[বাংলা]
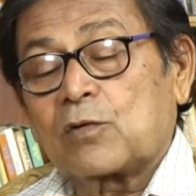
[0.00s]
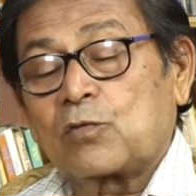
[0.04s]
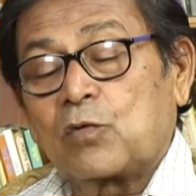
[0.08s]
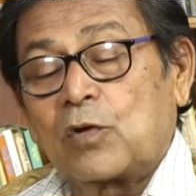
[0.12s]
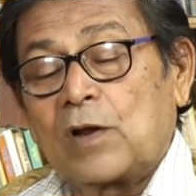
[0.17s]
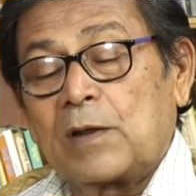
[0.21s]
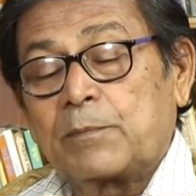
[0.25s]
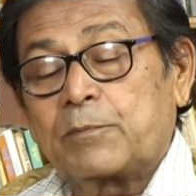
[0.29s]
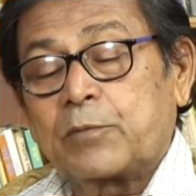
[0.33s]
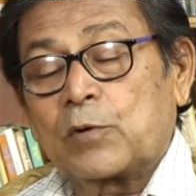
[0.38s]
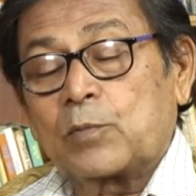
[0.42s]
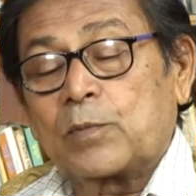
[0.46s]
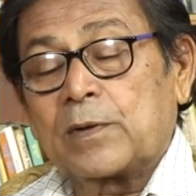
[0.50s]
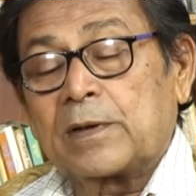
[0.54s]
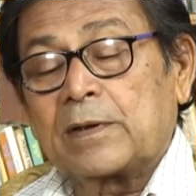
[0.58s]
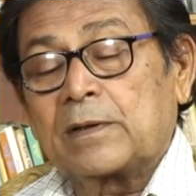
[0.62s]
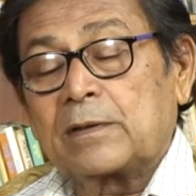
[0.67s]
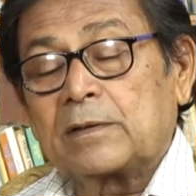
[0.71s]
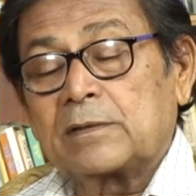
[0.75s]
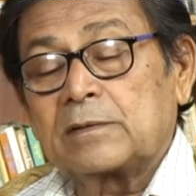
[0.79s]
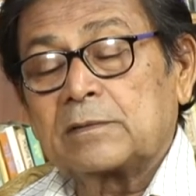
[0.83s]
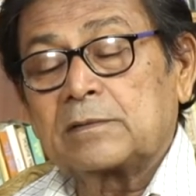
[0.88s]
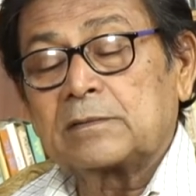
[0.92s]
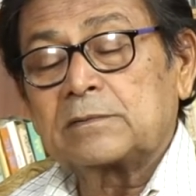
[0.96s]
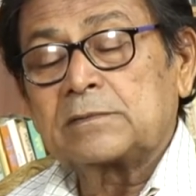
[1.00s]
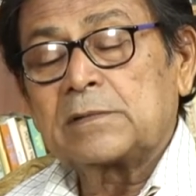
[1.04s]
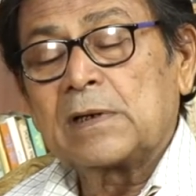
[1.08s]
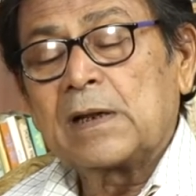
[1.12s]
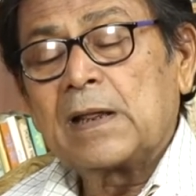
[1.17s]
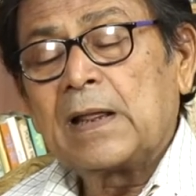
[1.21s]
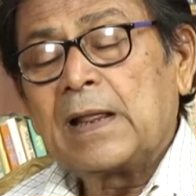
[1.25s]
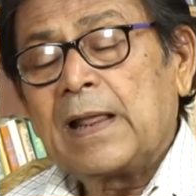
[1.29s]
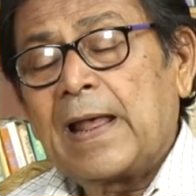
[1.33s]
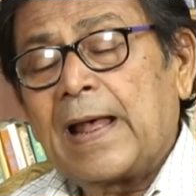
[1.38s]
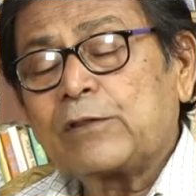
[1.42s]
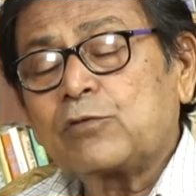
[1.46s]
ঢলে পড়বে
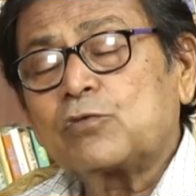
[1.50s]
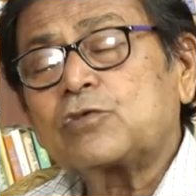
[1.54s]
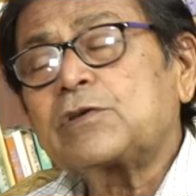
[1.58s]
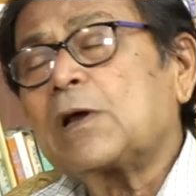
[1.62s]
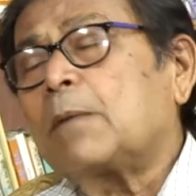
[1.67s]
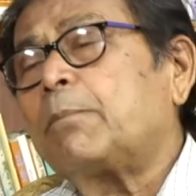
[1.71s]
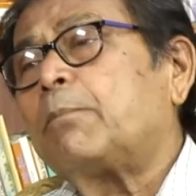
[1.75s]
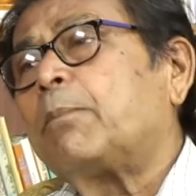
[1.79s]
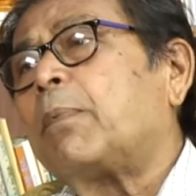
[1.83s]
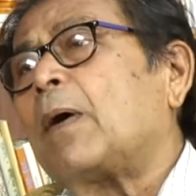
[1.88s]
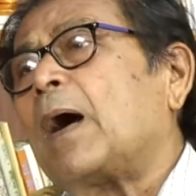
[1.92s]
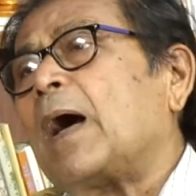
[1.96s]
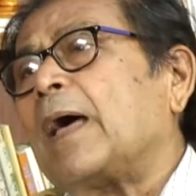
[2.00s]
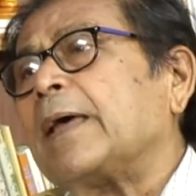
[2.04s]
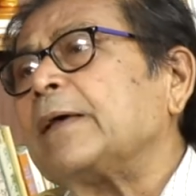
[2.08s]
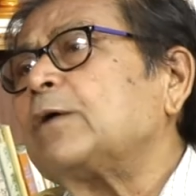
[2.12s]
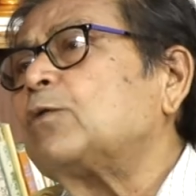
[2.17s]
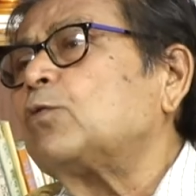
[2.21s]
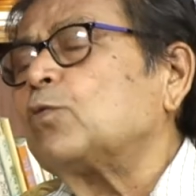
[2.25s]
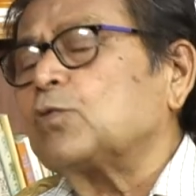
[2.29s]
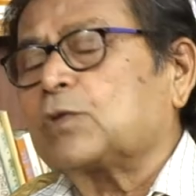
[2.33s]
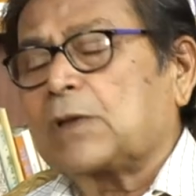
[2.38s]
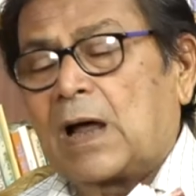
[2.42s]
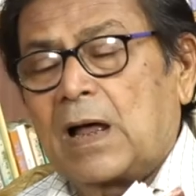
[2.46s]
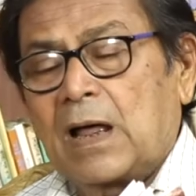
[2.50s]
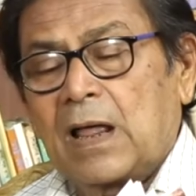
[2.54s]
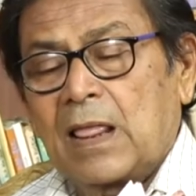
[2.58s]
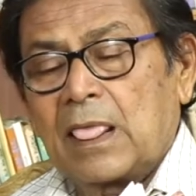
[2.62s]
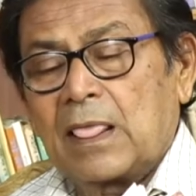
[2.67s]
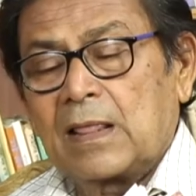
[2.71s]
এত সব পায় কোথায়